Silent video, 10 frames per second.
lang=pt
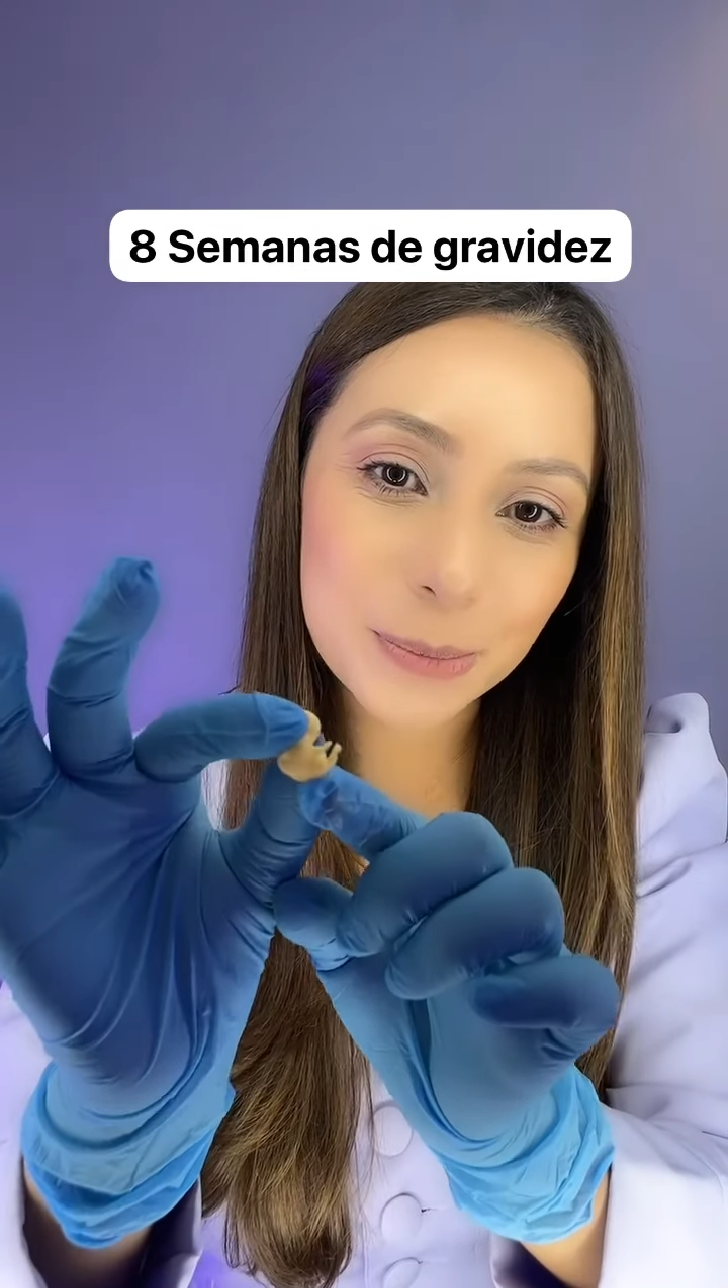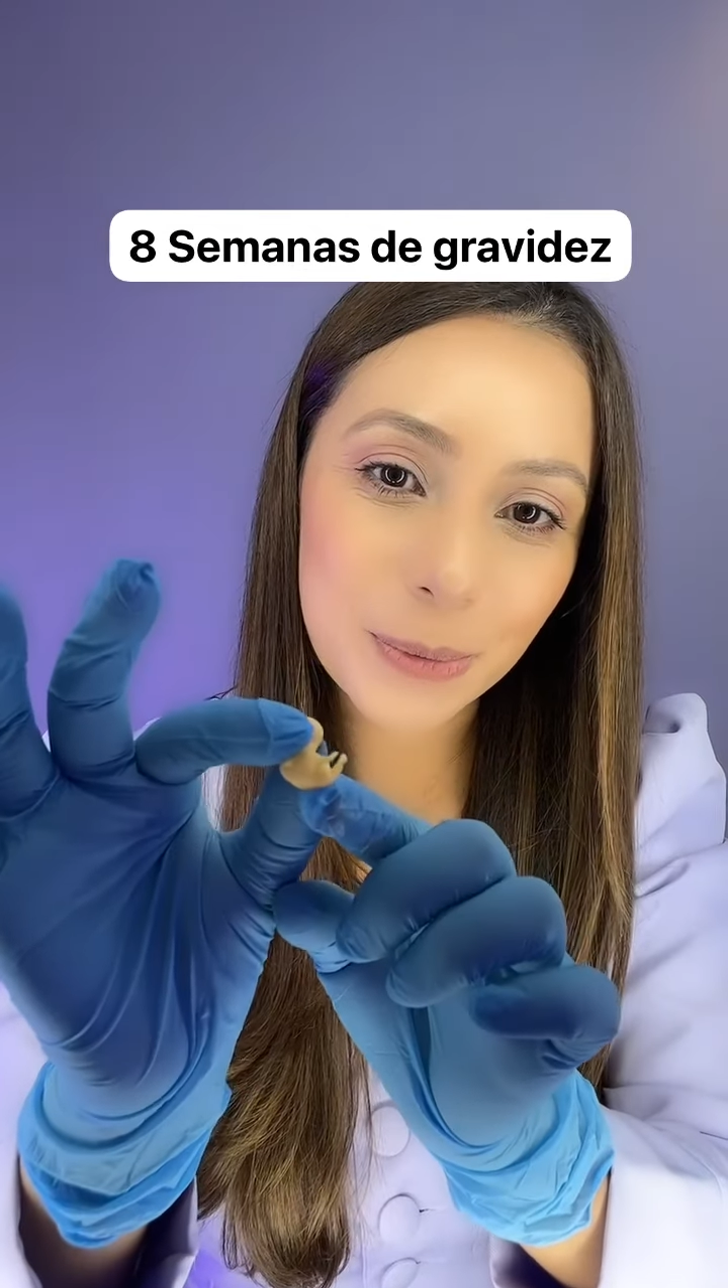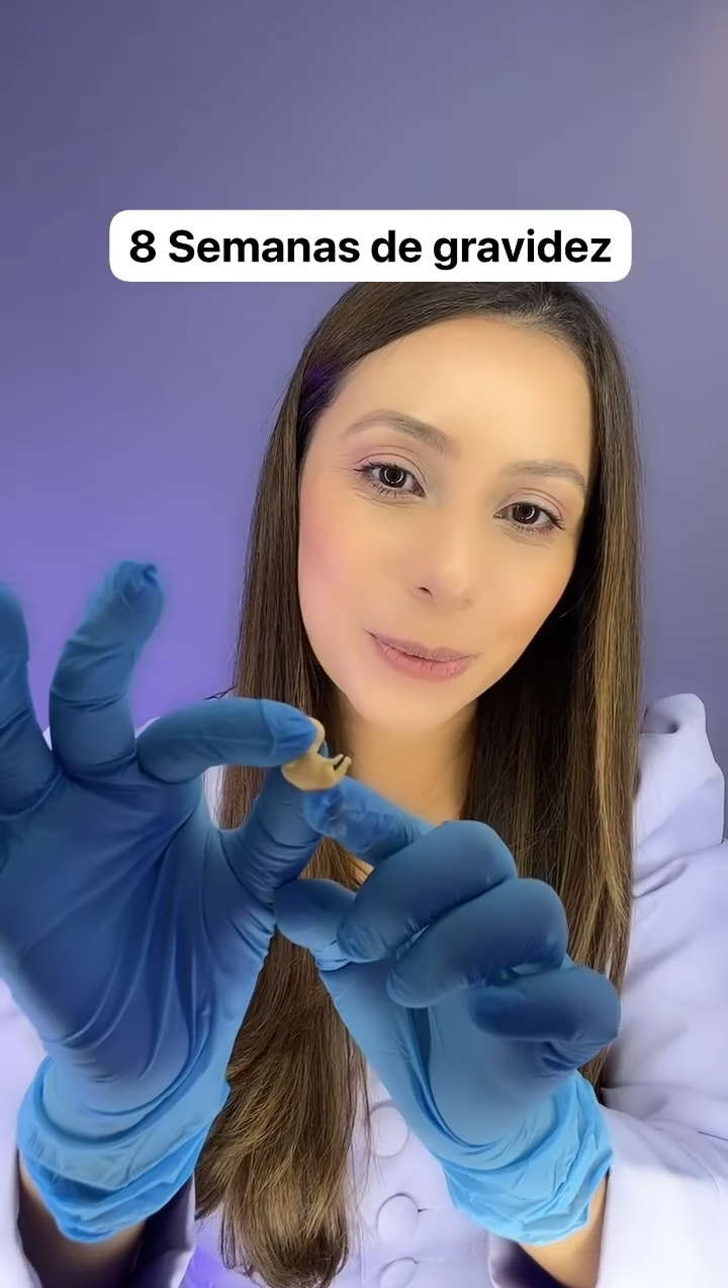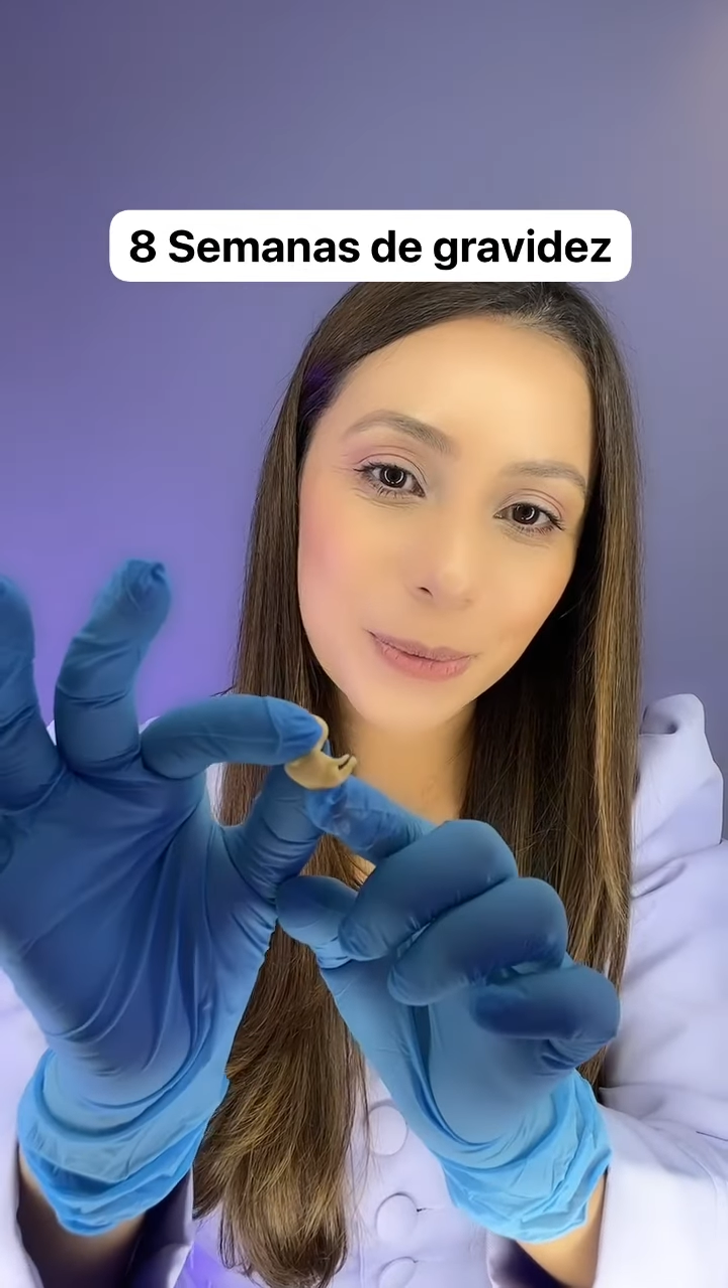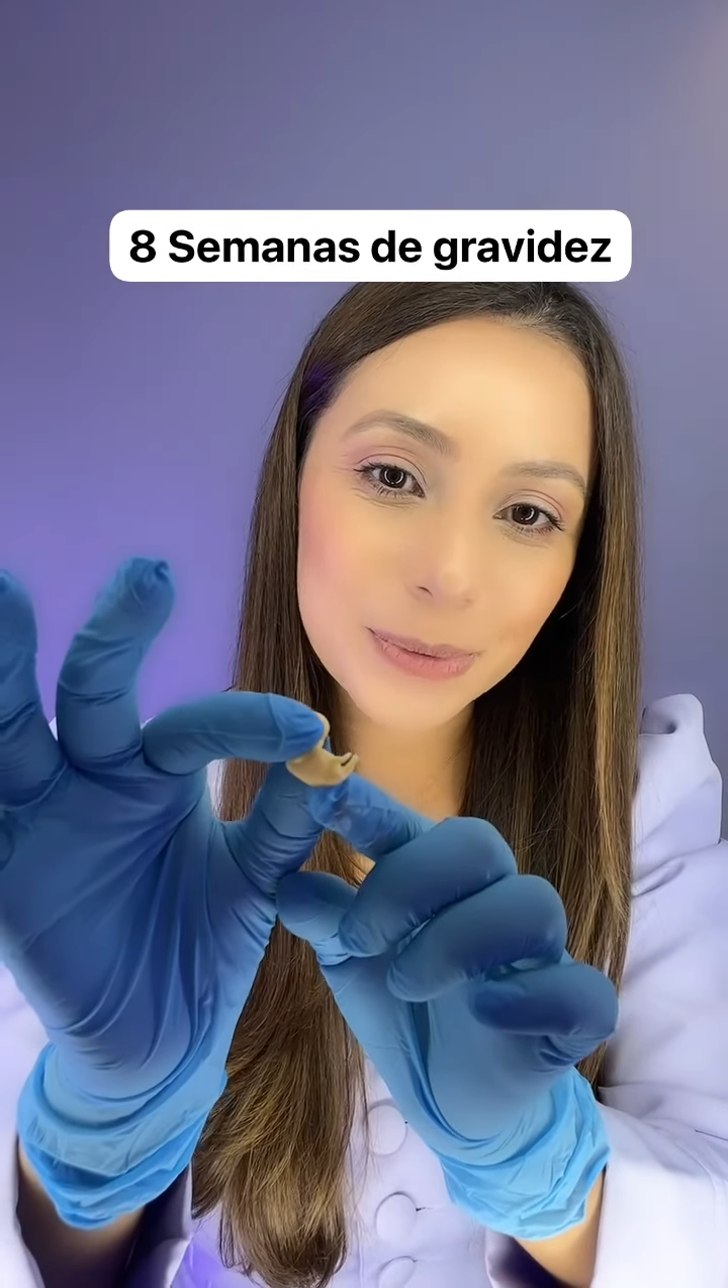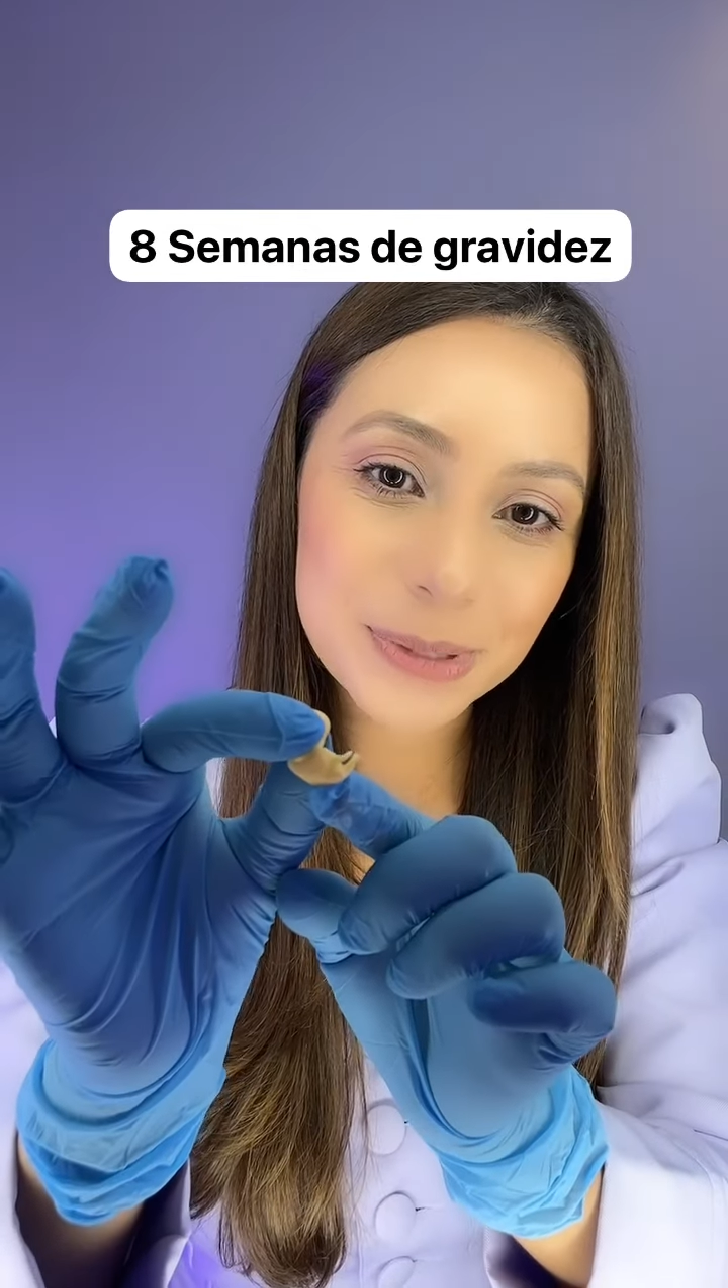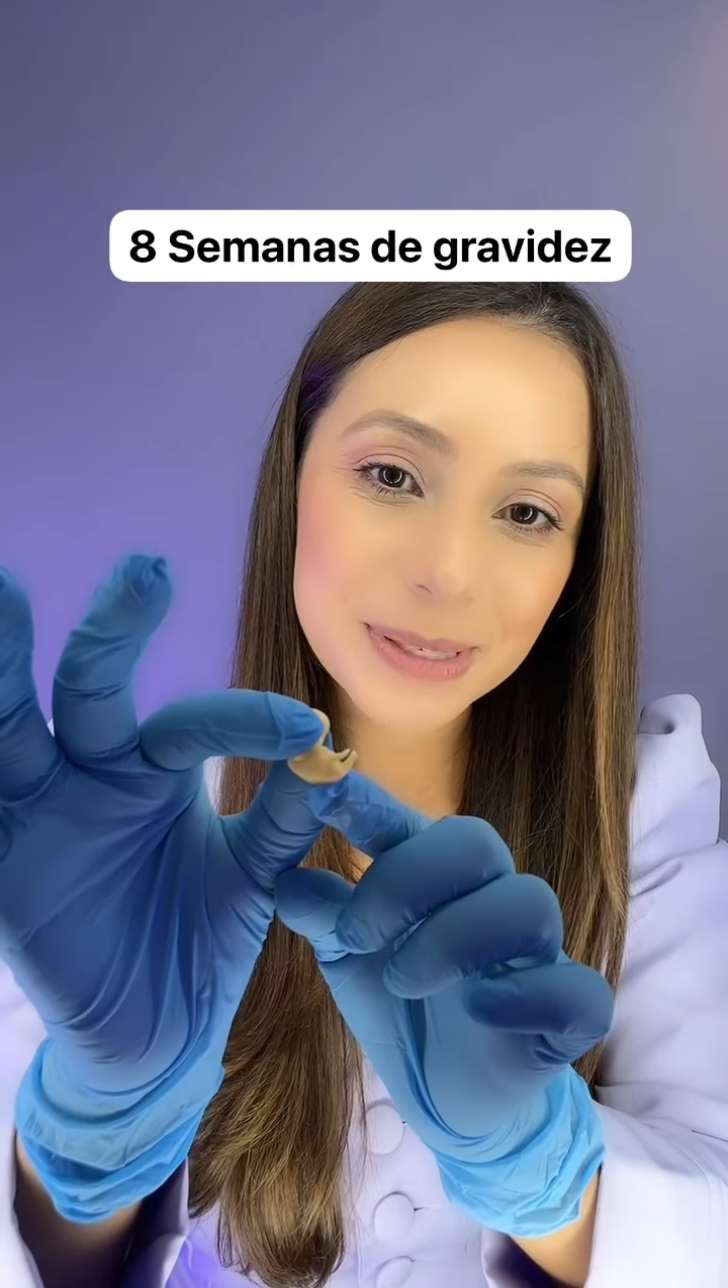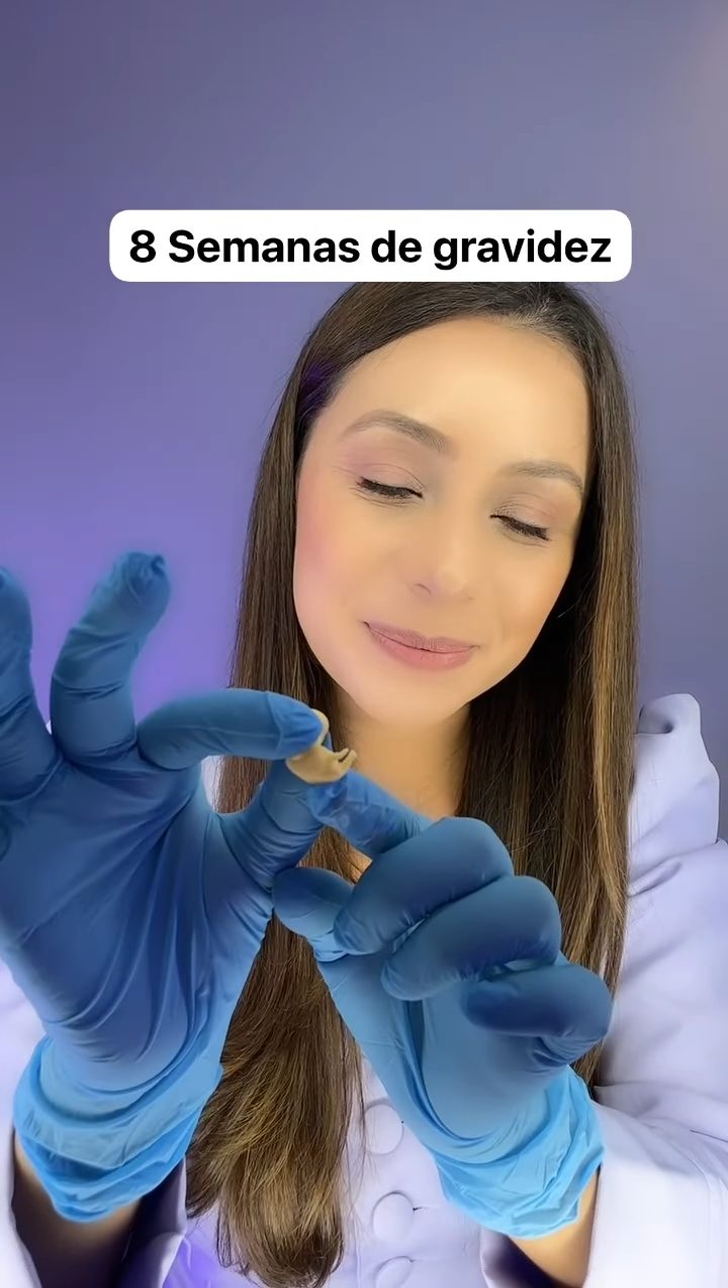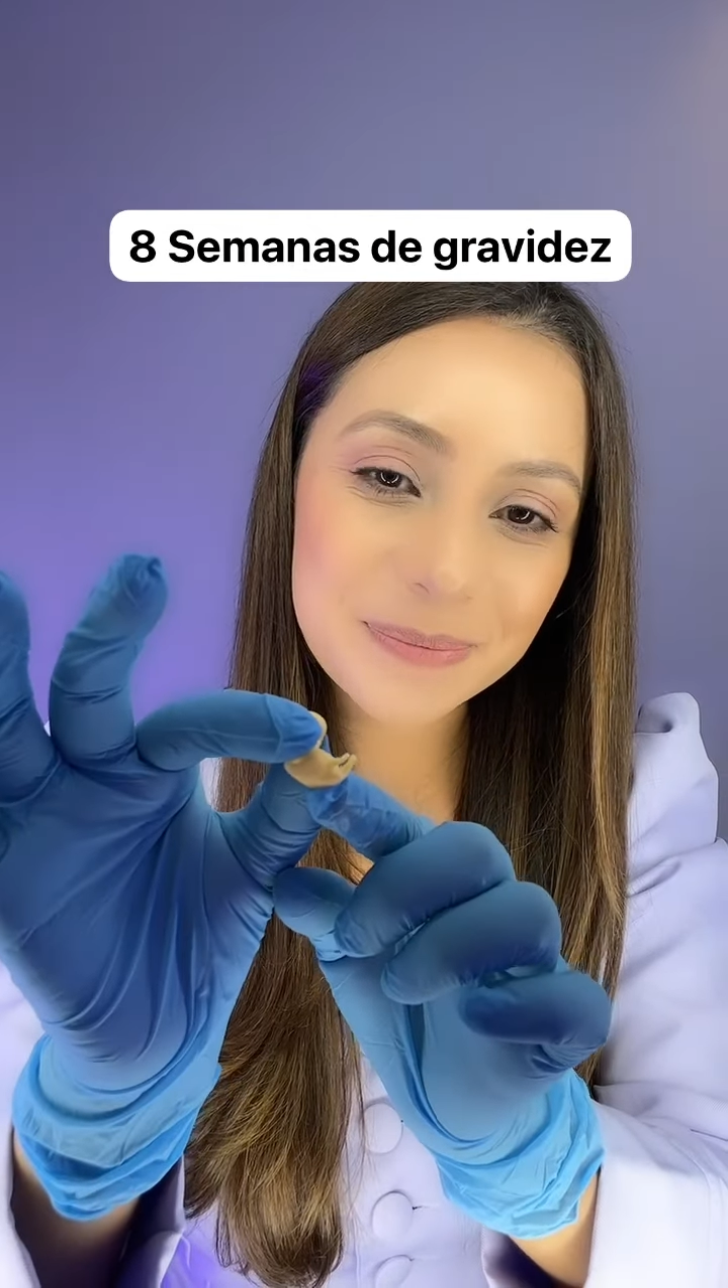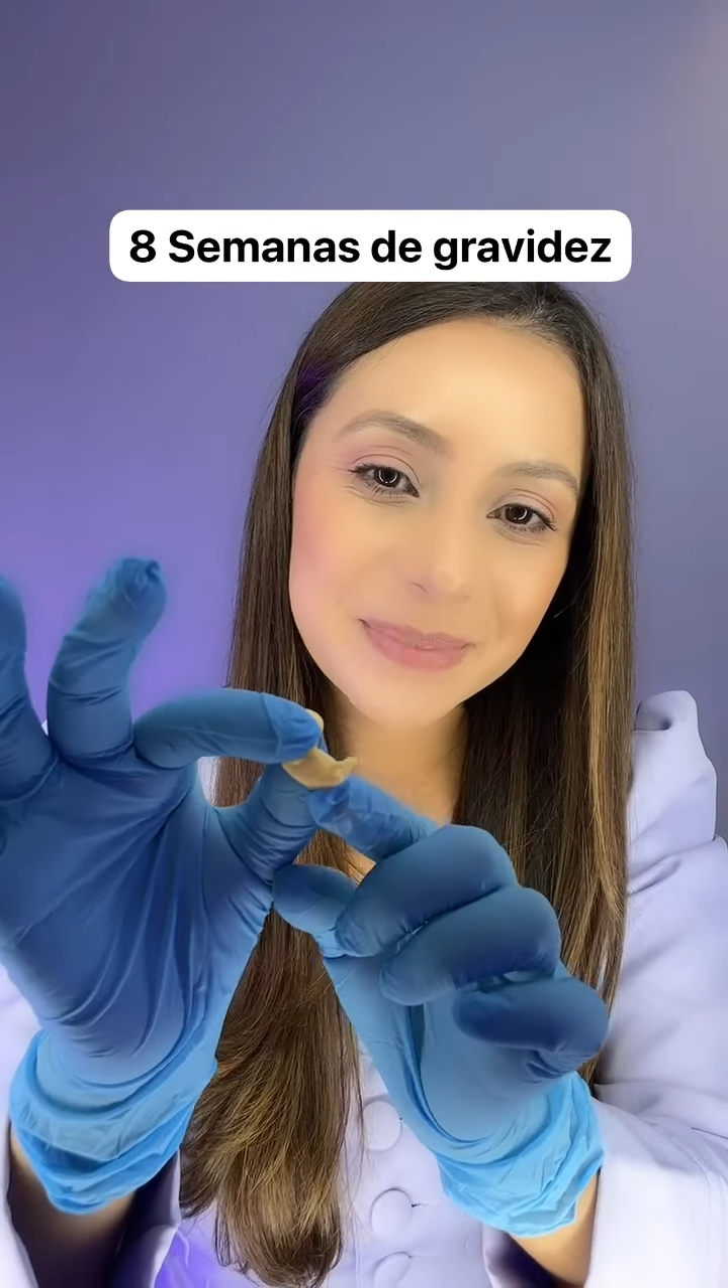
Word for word: poucos.